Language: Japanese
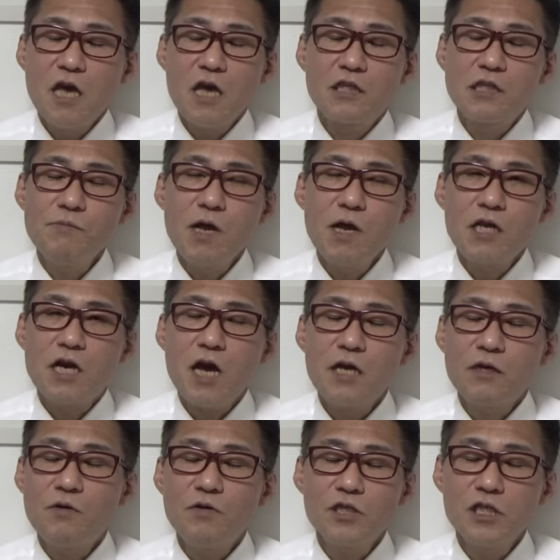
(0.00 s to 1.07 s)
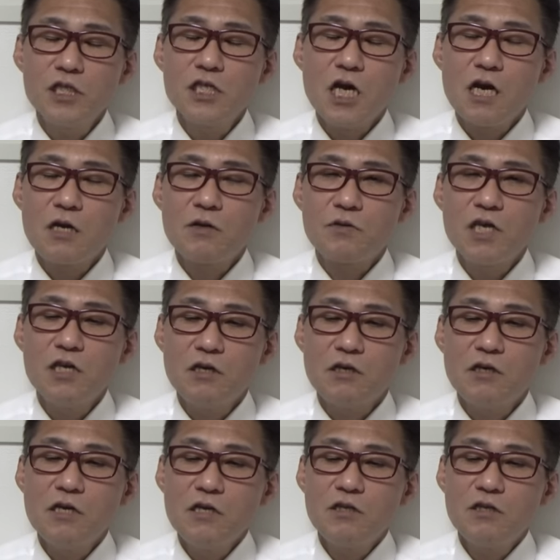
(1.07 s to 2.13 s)
えー、つまり外国人からの寄
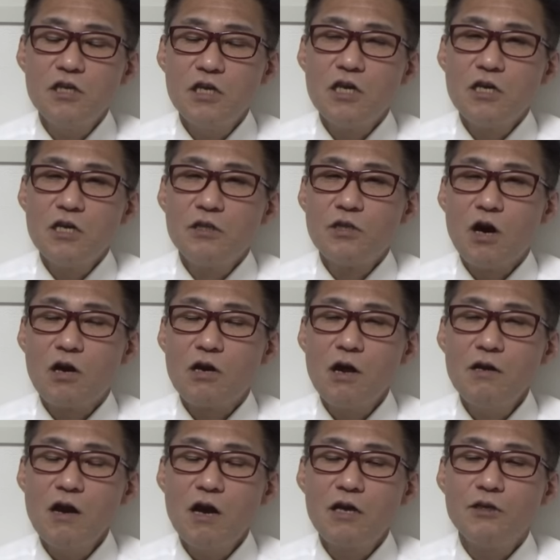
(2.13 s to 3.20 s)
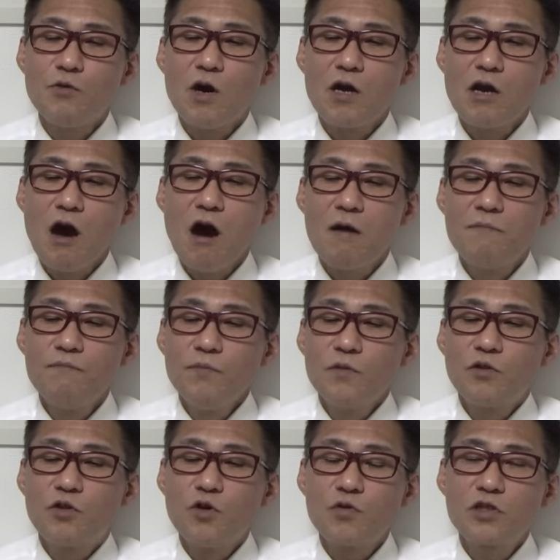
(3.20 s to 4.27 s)
付にならないのかな
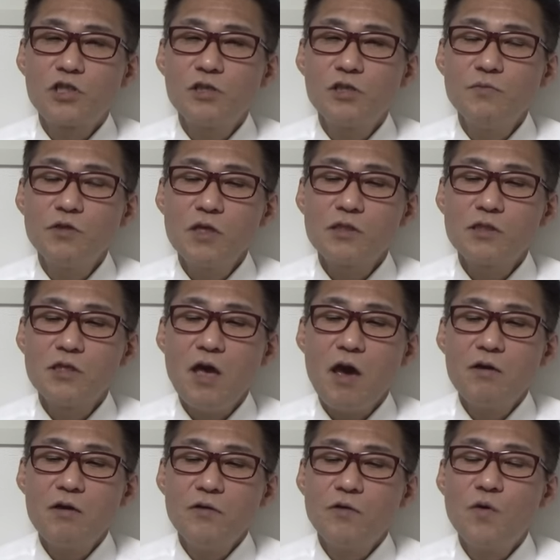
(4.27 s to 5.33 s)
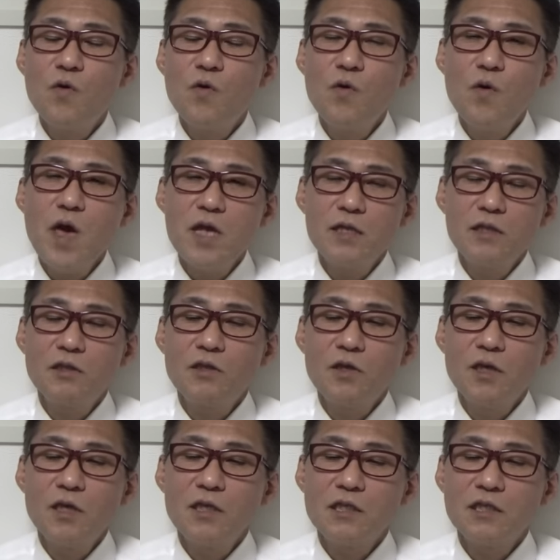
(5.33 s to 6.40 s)
どっちもですね、応援っ
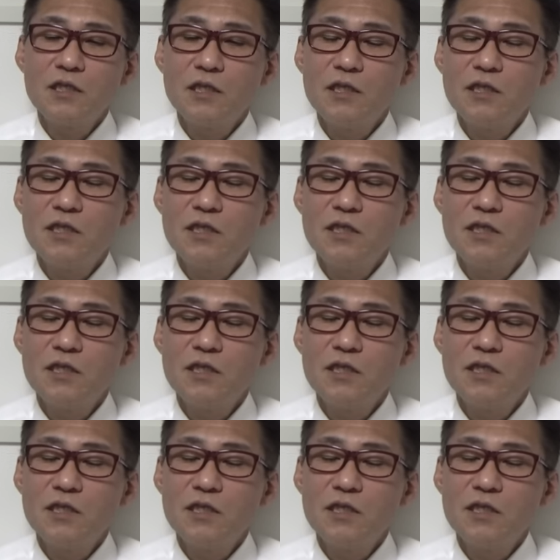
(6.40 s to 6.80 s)
てし